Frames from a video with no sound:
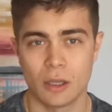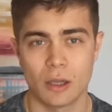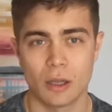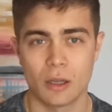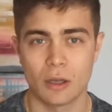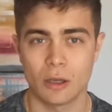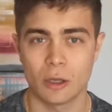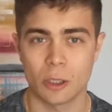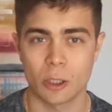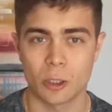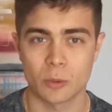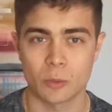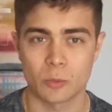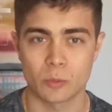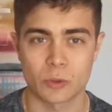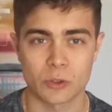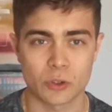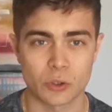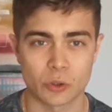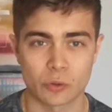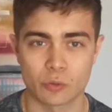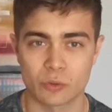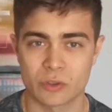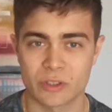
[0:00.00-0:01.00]
Euh, parce que
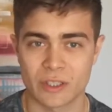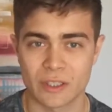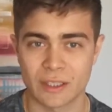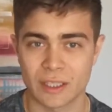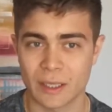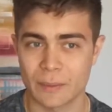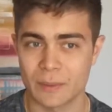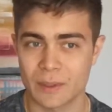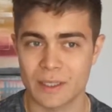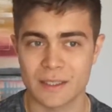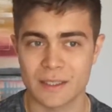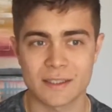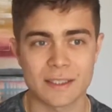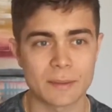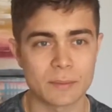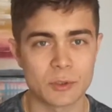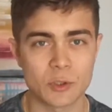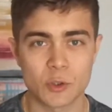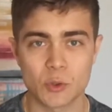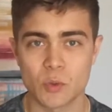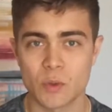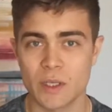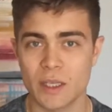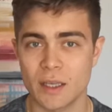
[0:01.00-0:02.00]
vous savez très bien les
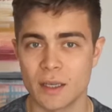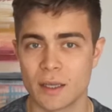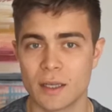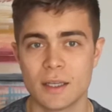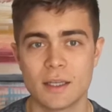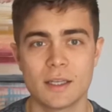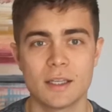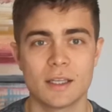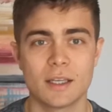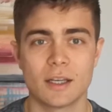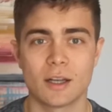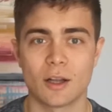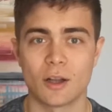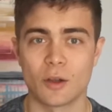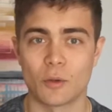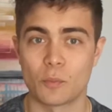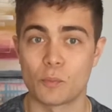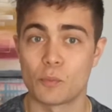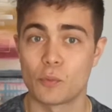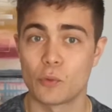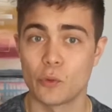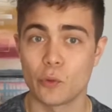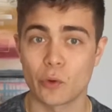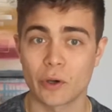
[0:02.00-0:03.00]
habitués, euh,
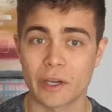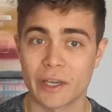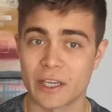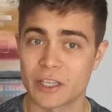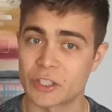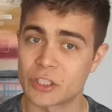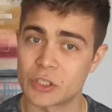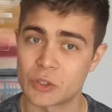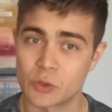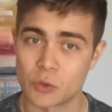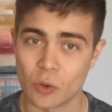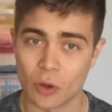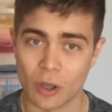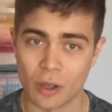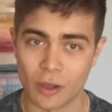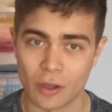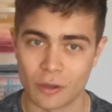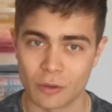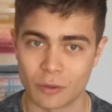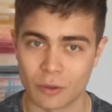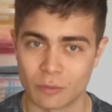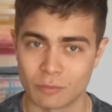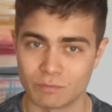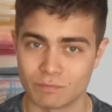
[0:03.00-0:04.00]
plus on réagit sur
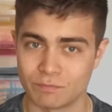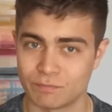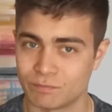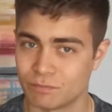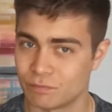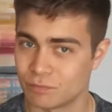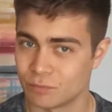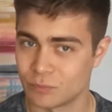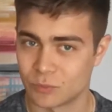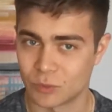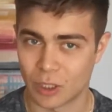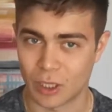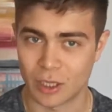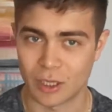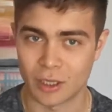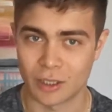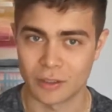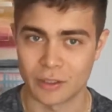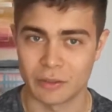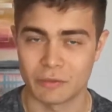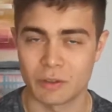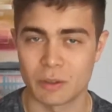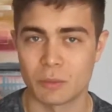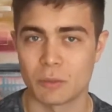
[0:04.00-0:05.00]
un,
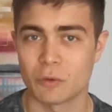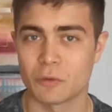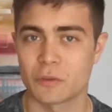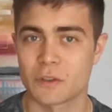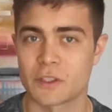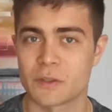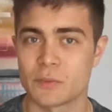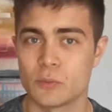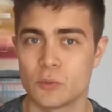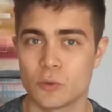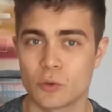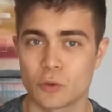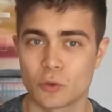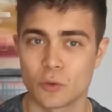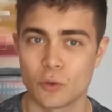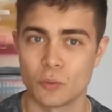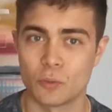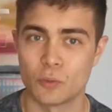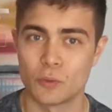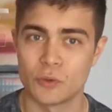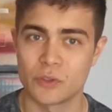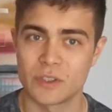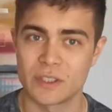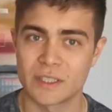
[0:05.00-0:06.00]
événement Facebook, le
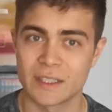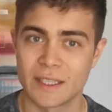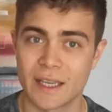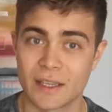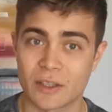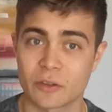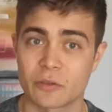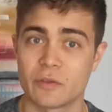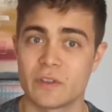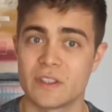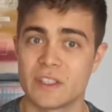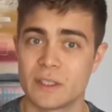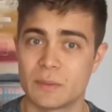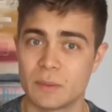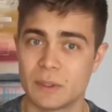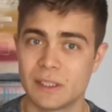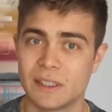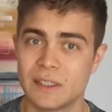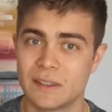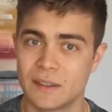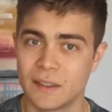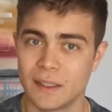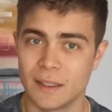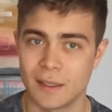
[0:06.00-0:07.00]
plus il gagne en
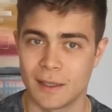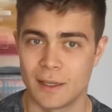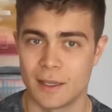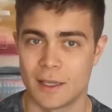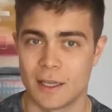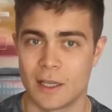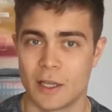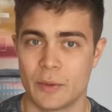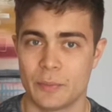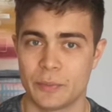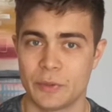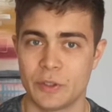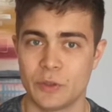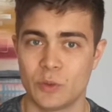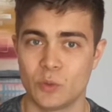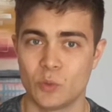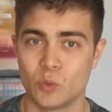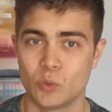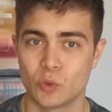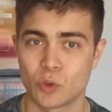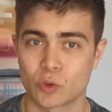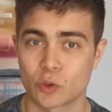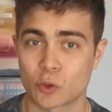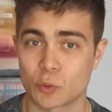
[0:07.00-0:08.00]
visibilité. Puis nous,
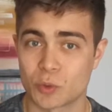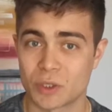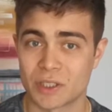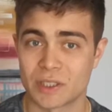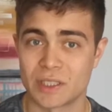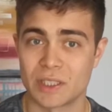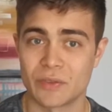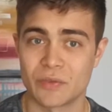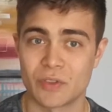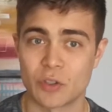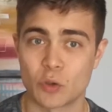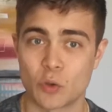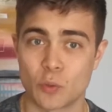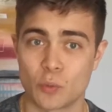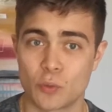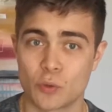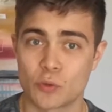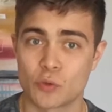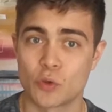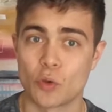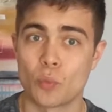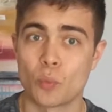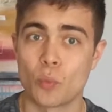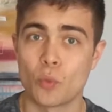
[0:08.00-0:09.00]
notre objectif, c'est que le plus de
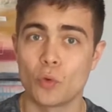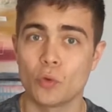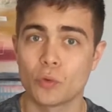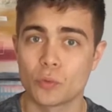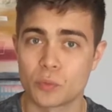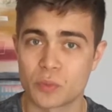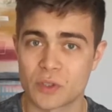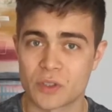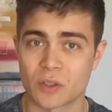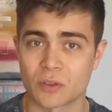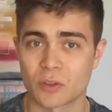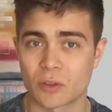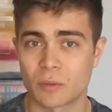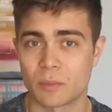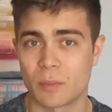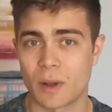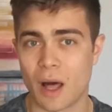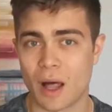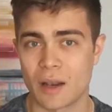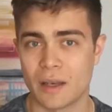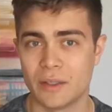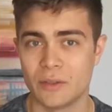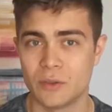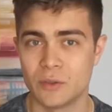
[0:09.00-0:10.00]
monde puisse entendre
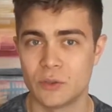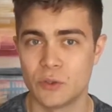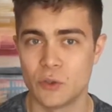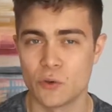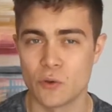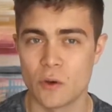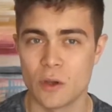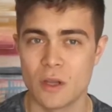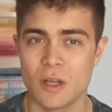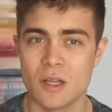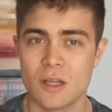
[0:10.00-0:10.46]
parler de Dieu